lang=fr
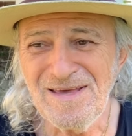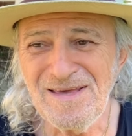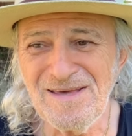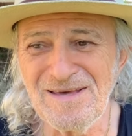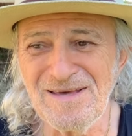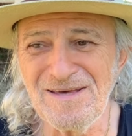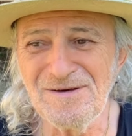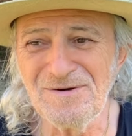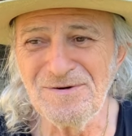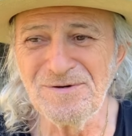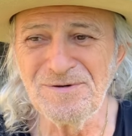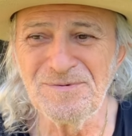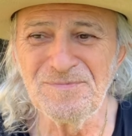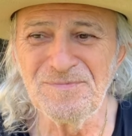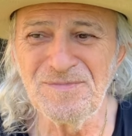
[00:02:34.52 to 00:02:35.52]
Et,
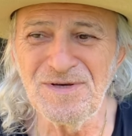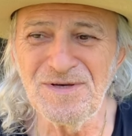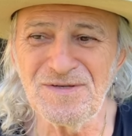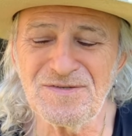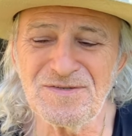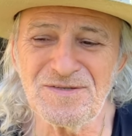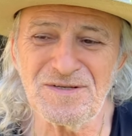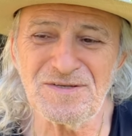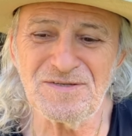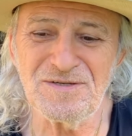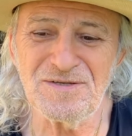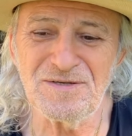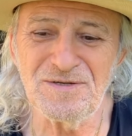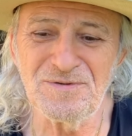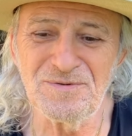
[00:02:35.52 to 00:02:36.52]
euh,
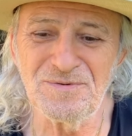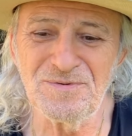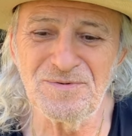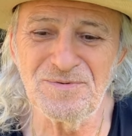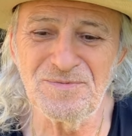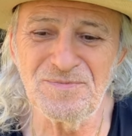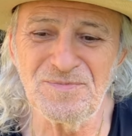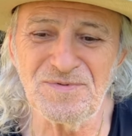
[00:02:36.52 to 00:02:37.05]
euh,